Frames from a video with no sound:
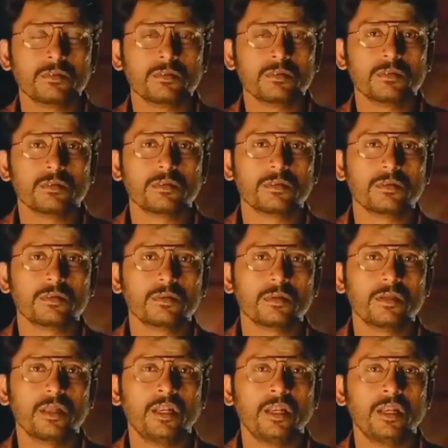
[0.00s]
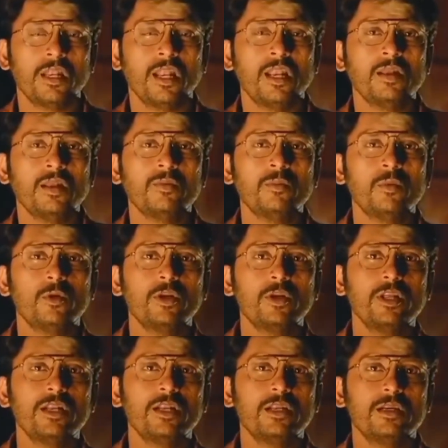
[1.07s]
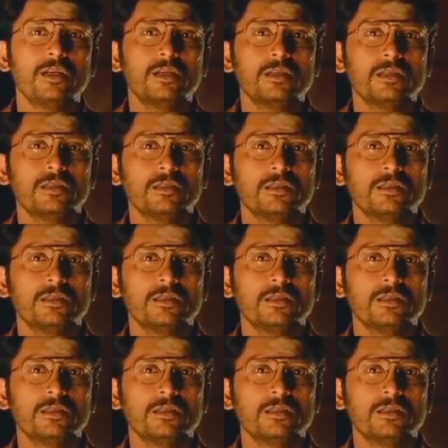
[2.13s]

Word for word: பார்க்கும்போது ஐயோ என்னடா இது அப்படின்ற மாதிரி ஆயிடுது